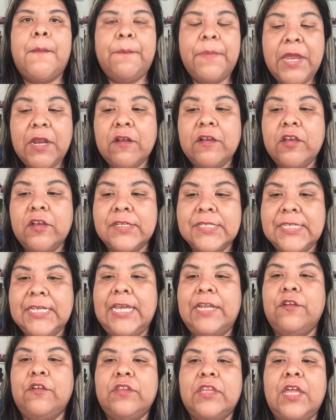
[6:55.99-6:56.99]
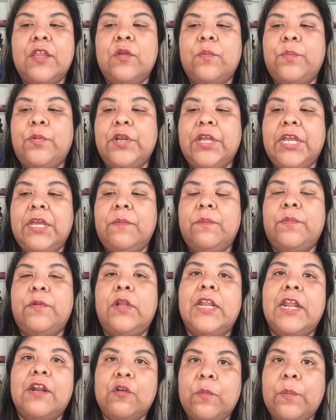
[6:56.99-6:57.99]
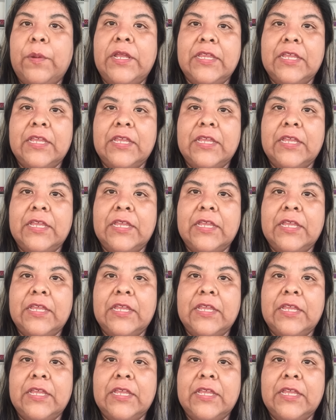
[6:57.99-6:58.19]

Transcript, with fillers: Pero yo sí he notado, por ejemplo, en la ropa